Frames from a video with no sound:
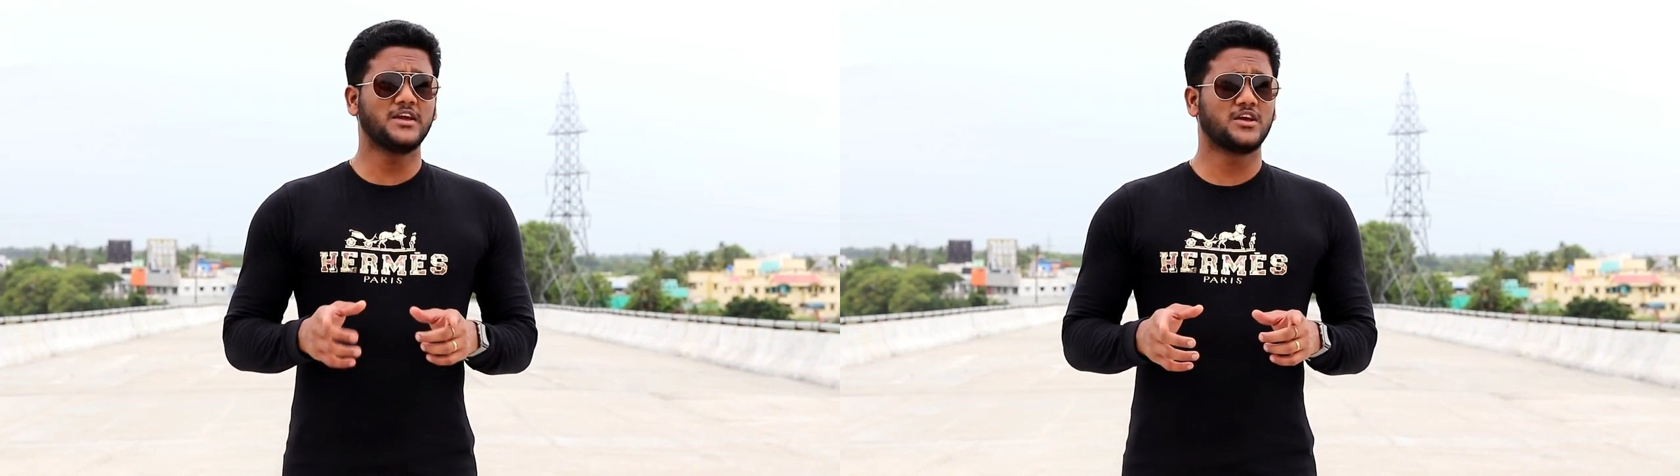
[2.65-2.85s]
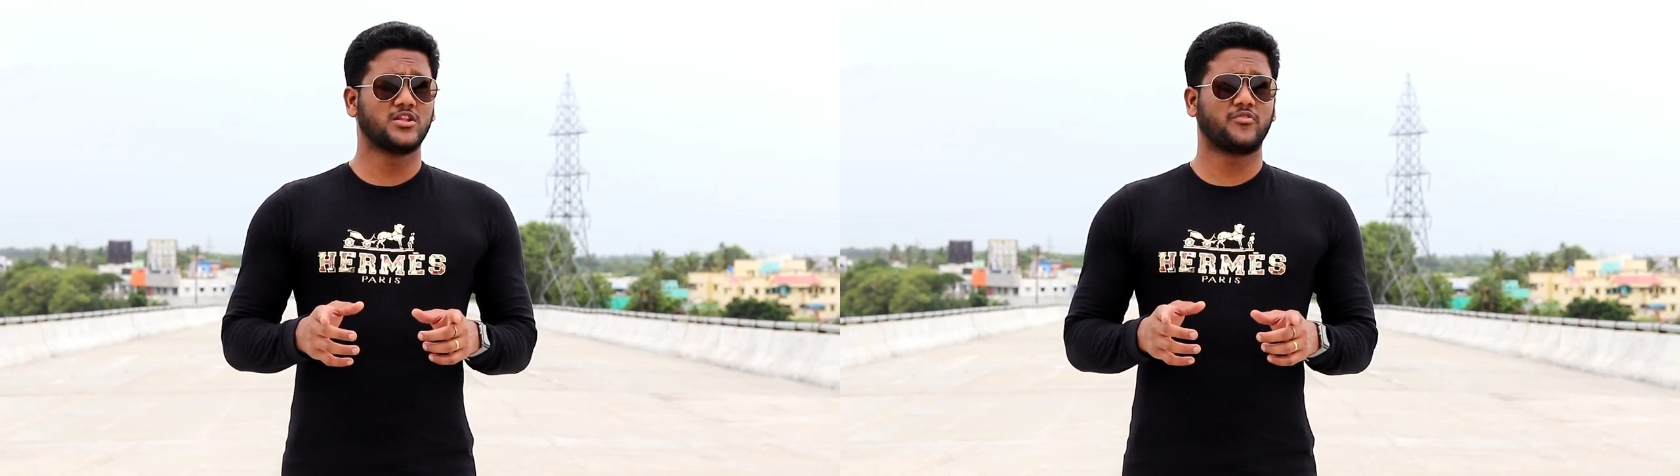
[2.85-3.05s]

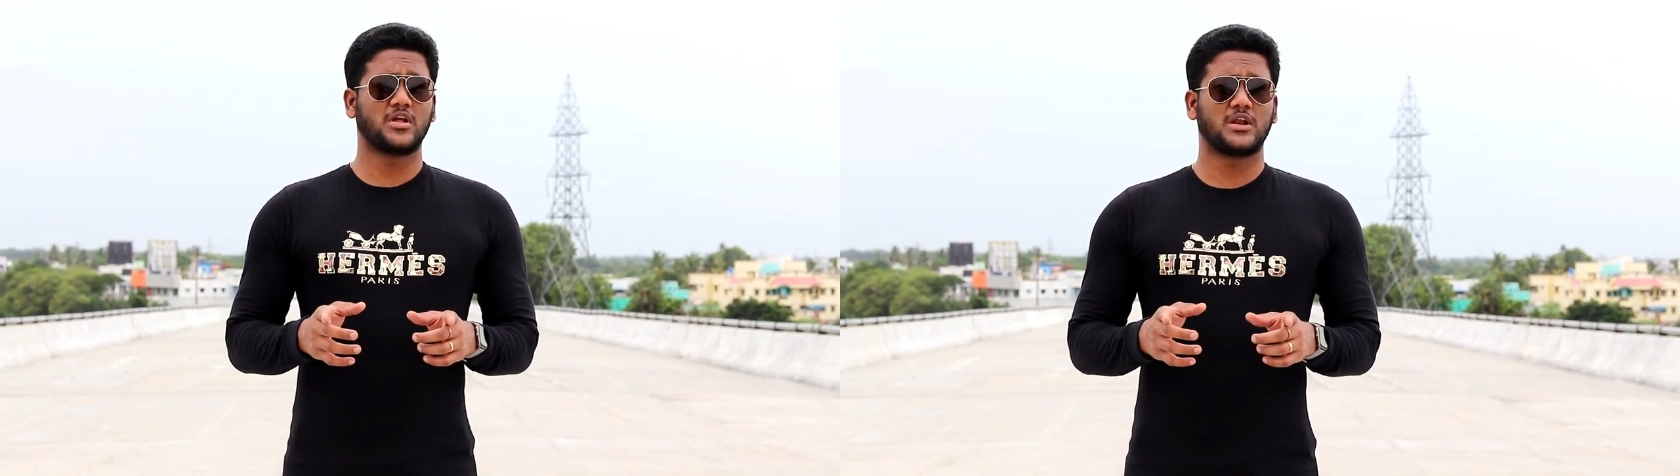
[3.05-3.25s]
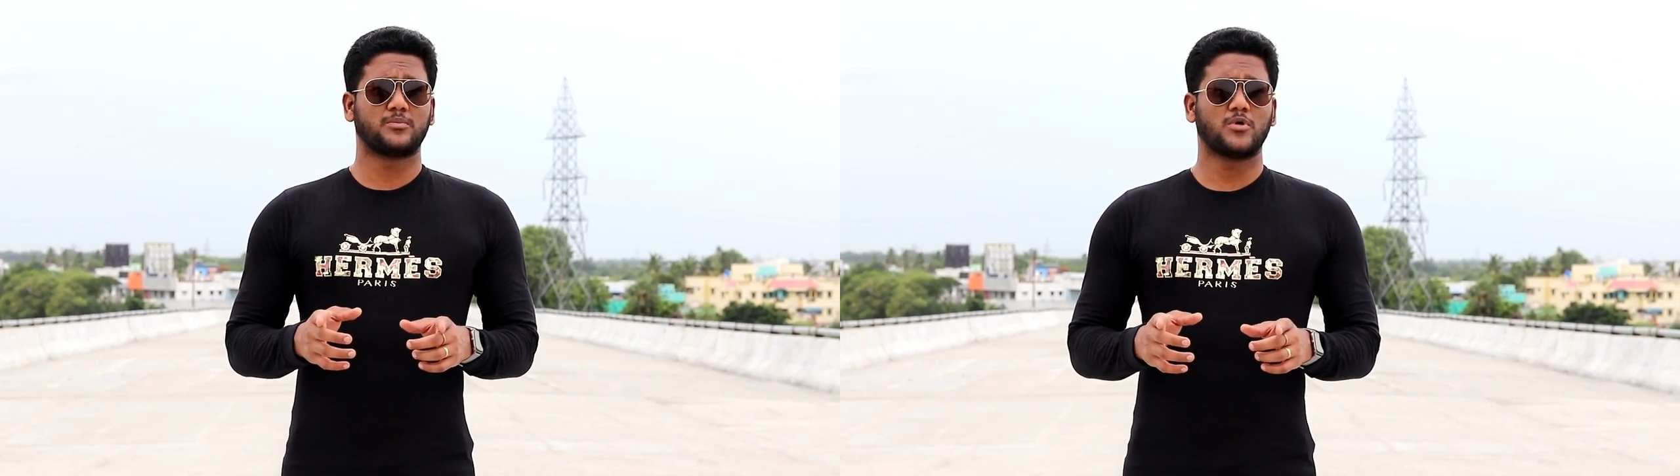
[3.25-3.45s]
இன்னைக்கு
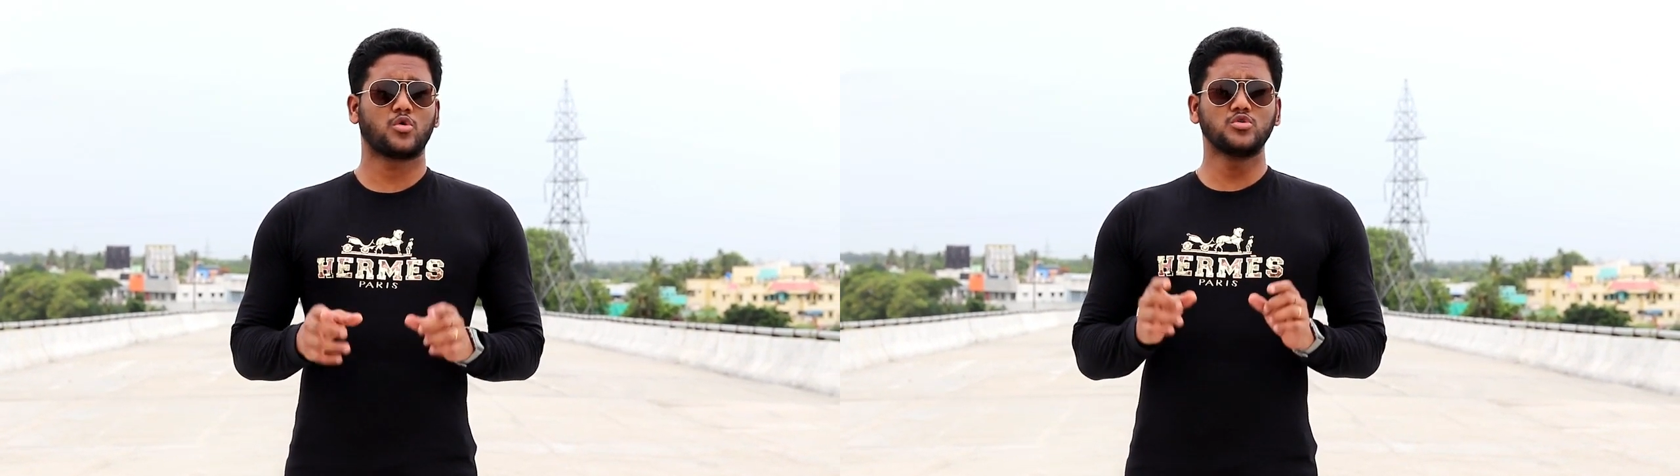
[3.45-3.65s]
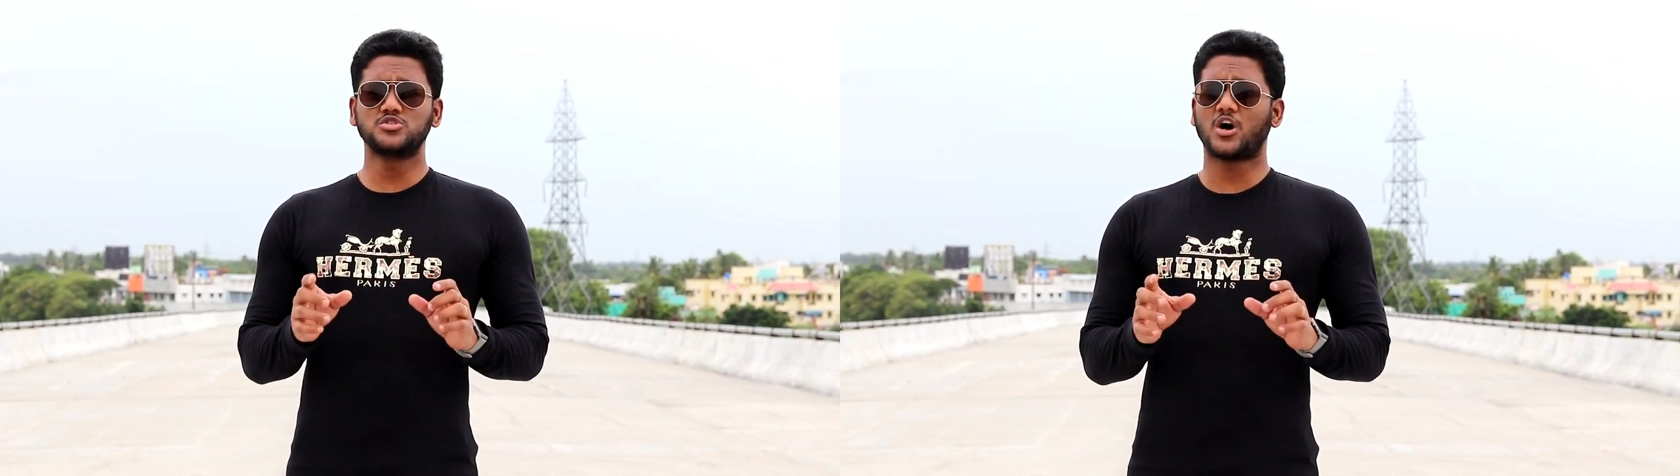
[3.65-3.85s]
இந்த வீடியோ
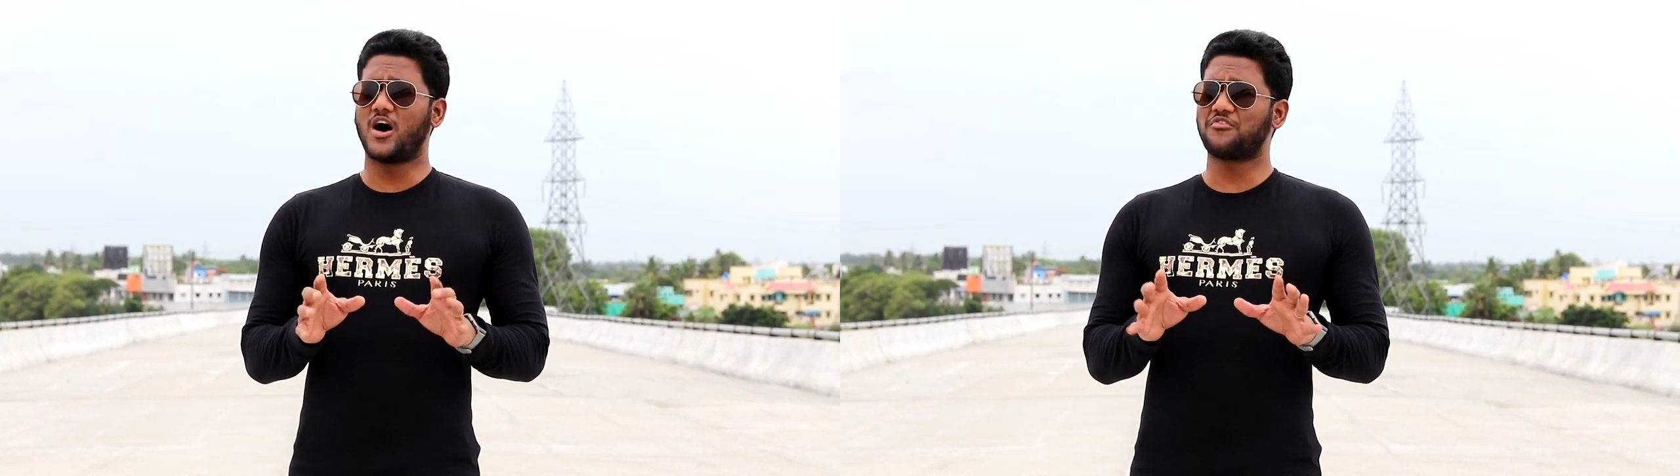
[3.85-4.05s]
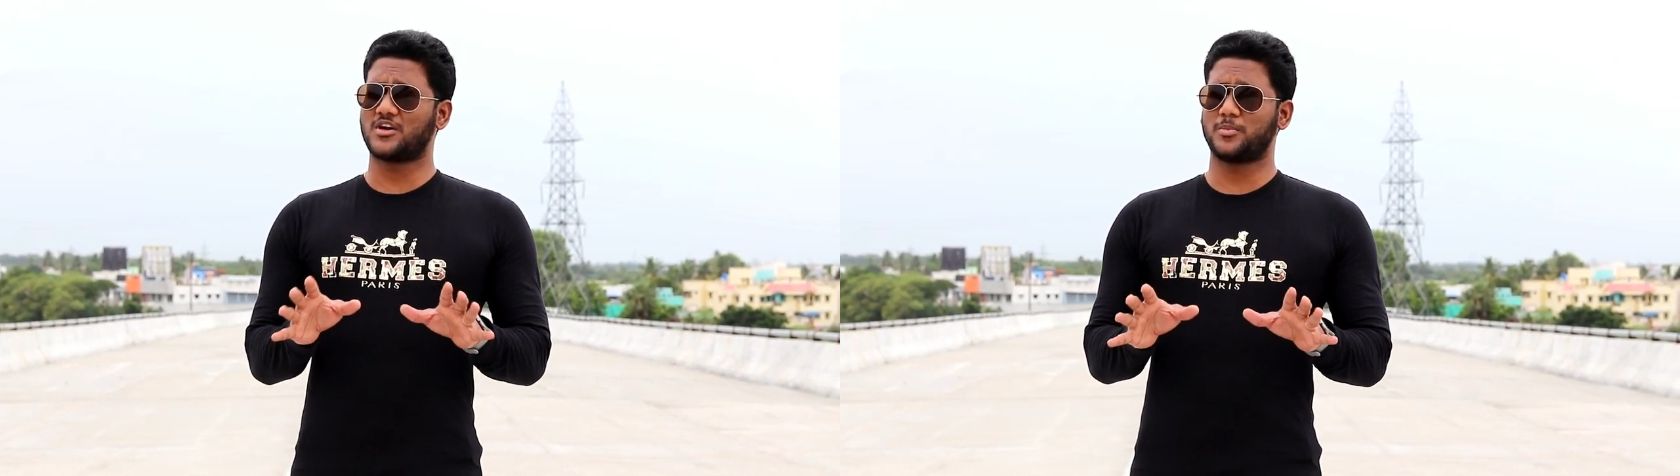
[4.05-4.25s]
நம்ம கொஞ்சம்
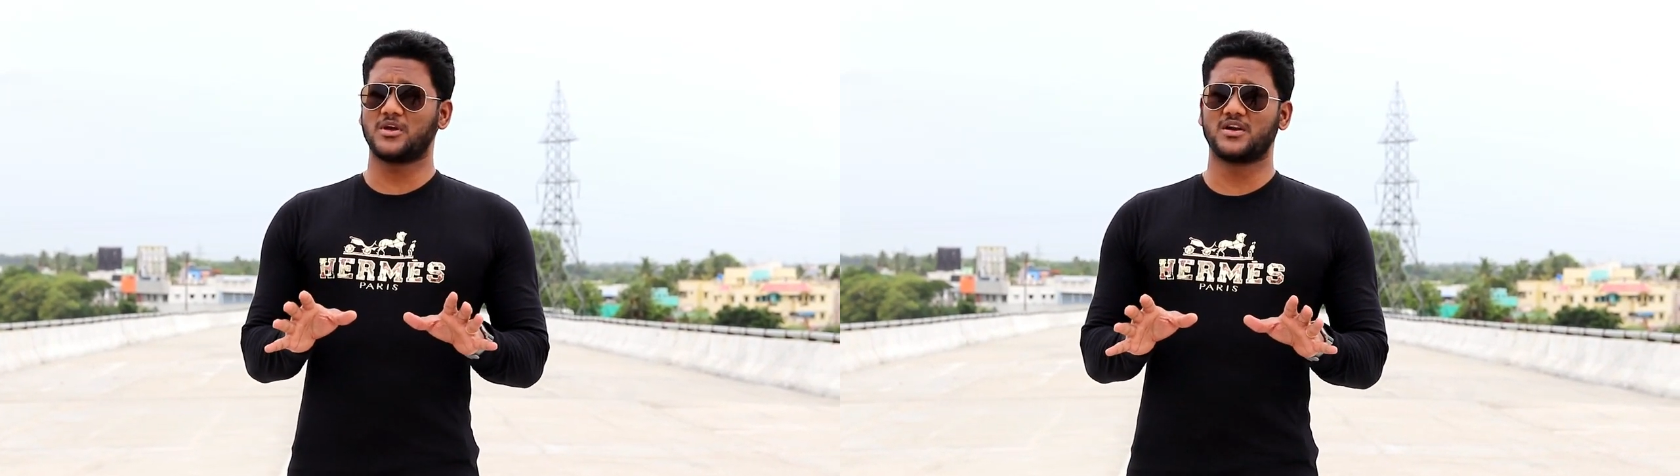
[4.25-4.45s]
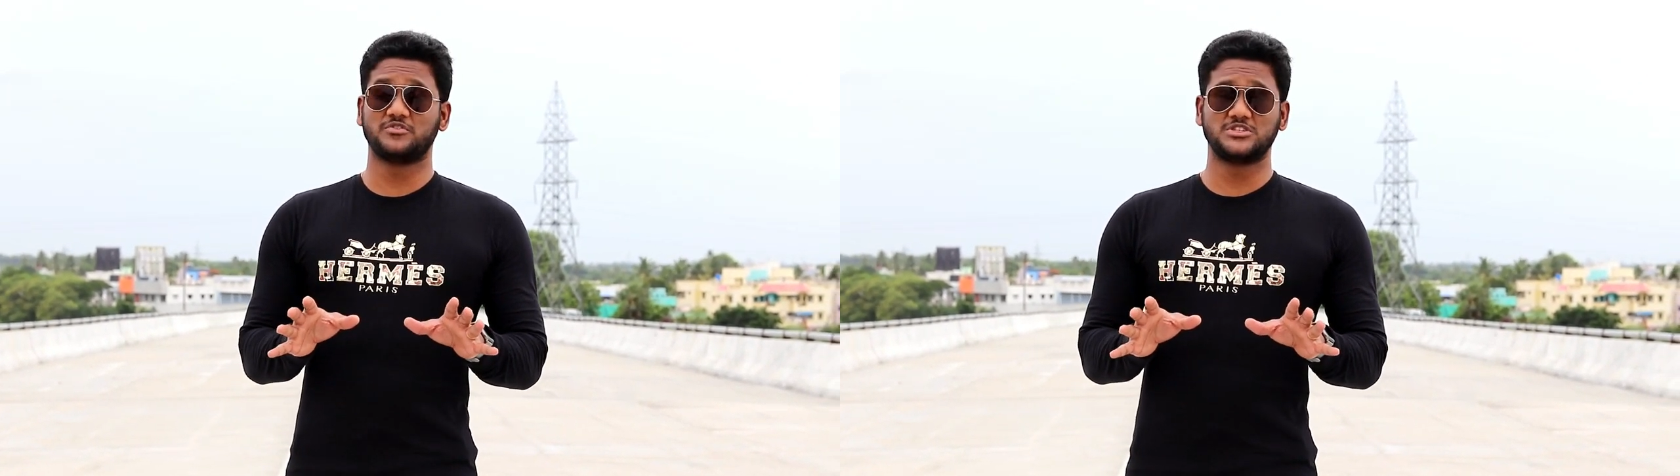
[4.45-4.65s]
ஆஃப்
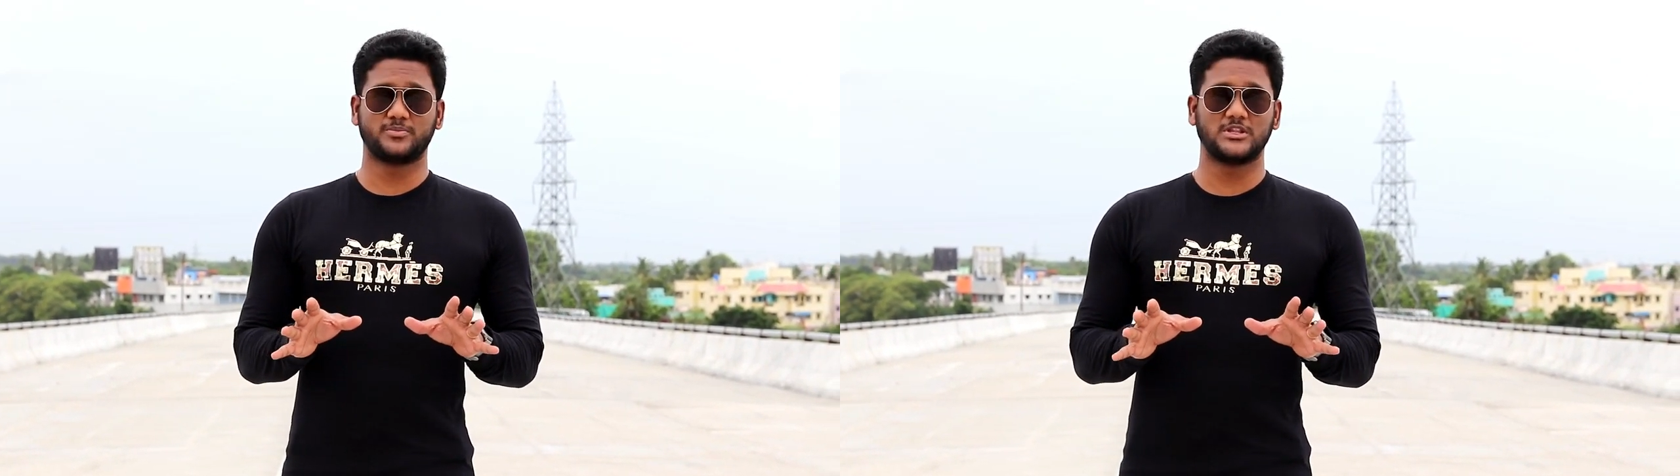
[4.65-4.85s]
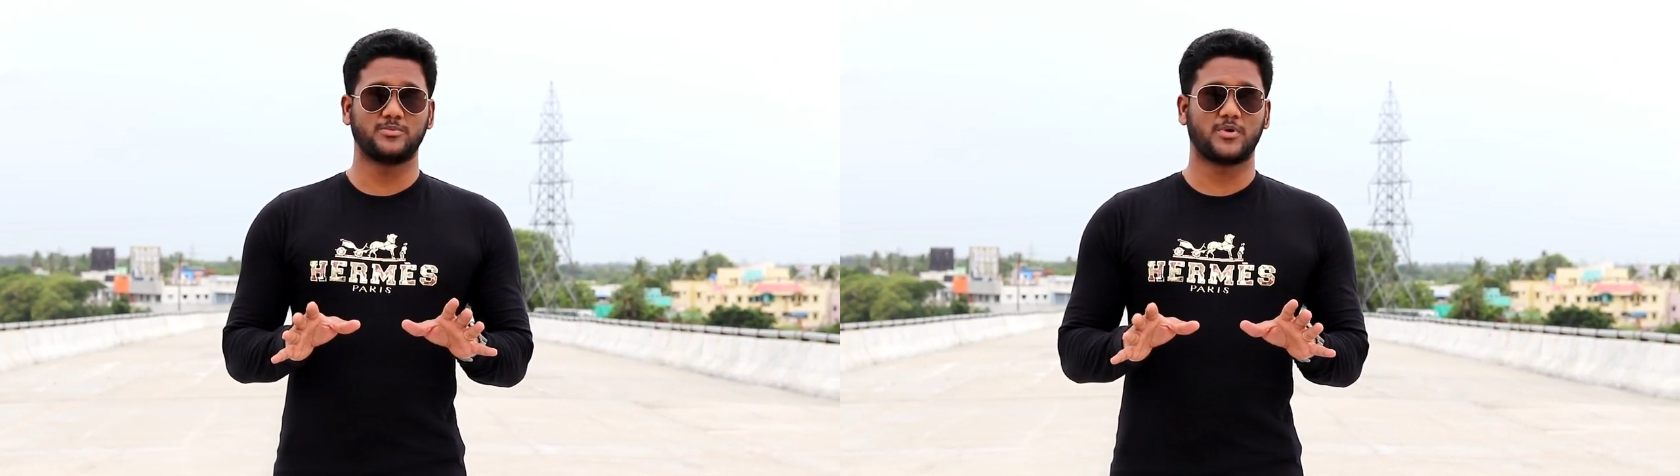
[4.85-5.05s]
டாபிக்கான விஷயம் பத்தி